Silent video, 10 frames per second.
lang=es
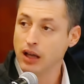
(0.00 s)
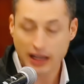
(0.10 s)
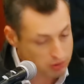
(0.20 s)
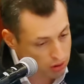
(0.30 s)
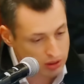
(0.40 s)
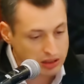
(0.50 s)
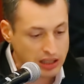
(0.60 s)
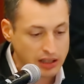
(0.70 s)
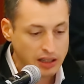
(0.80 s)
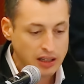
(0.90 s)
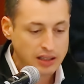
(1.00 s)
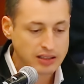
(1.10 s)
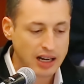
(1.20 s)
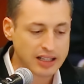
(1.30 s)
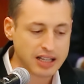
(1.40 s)
entonces sí,
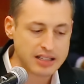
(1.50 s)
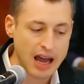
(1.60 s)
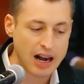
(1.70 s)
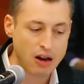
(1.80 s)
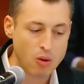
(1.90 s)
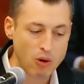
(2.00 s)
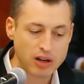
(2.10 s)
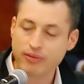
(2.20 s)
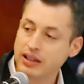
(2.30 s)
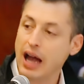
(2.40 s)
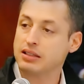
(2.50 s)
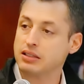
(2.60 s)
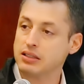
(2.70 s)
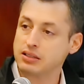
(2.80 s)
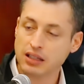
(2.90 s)
se les señala como
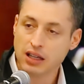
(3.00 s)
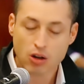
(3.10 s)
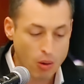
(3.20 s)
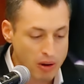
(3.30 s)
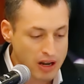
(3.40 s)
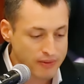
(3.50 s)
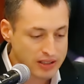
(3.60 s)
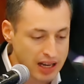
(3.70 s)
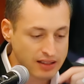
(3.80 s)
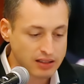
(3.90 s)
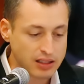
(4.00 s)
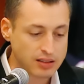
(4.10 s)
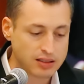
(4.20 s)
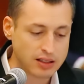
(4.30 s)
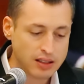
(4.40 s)
ineficaces, como
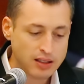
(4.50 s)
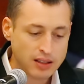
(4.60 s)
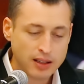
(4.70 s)
ineficientes.